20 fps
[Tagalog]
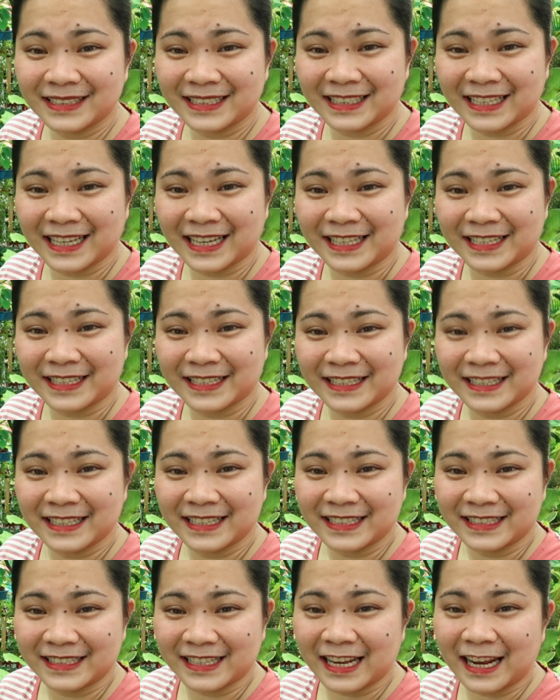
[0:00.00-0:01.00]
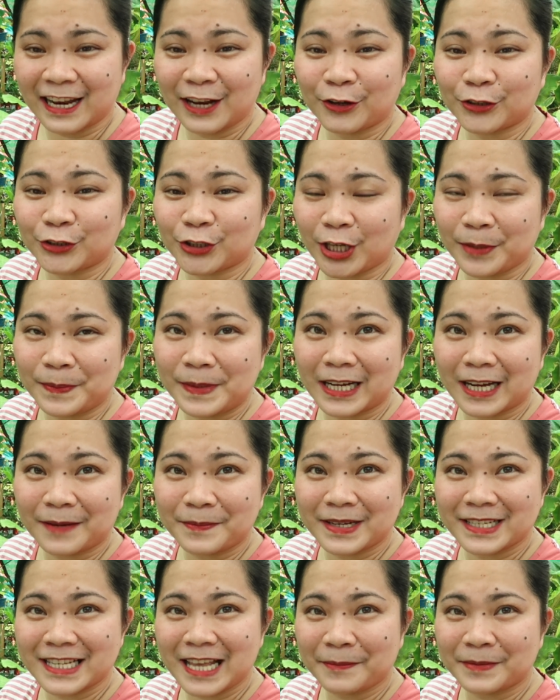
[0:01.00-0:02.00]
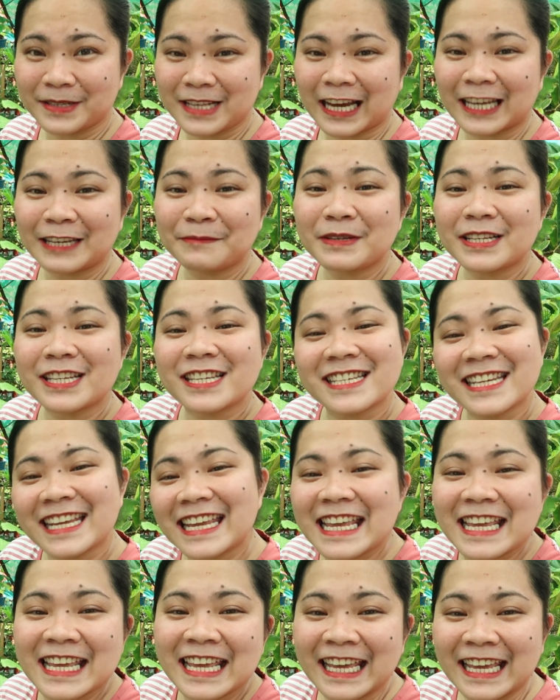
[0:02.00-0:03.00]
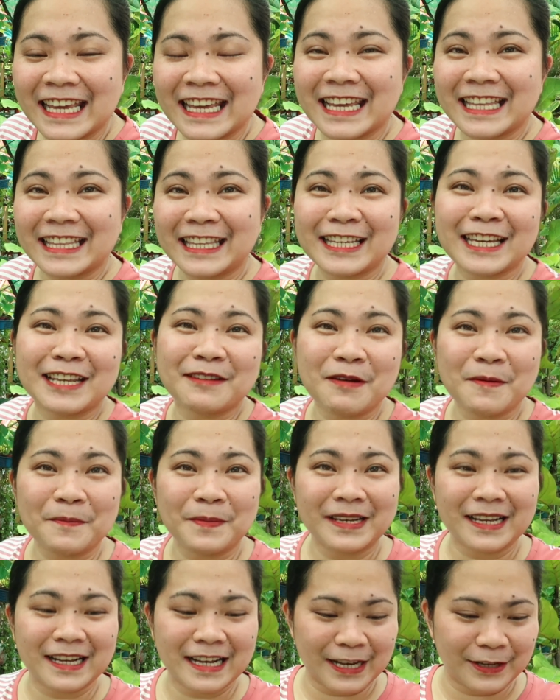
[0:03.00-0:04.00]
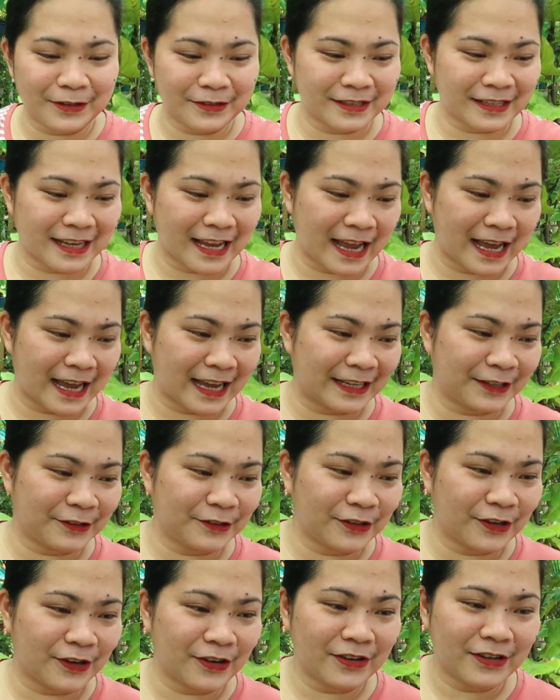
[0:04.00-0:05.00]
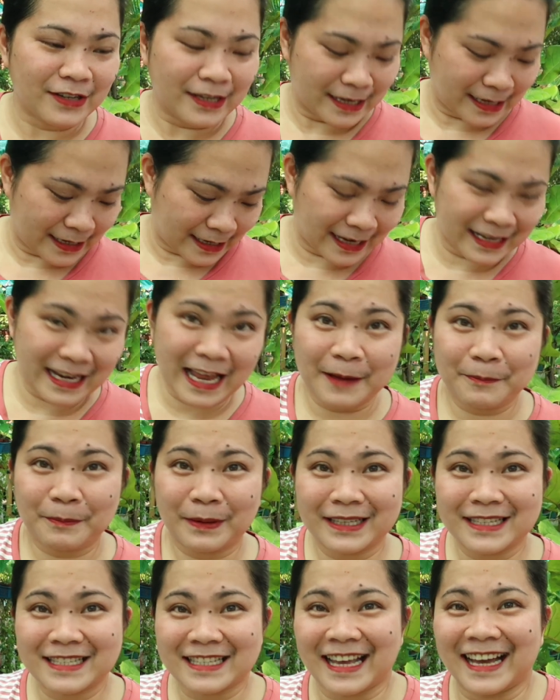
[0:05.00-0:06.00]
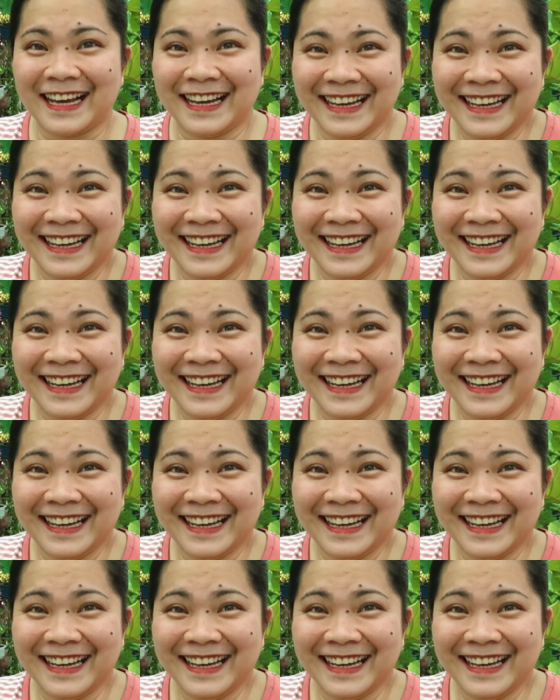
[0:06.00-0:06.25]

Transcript: Ayan. Nalala ko tuloy may nakapagsabi sa akin, Miss Jing, hindi ka naman pala ganun ka, ano no, kalapad sa,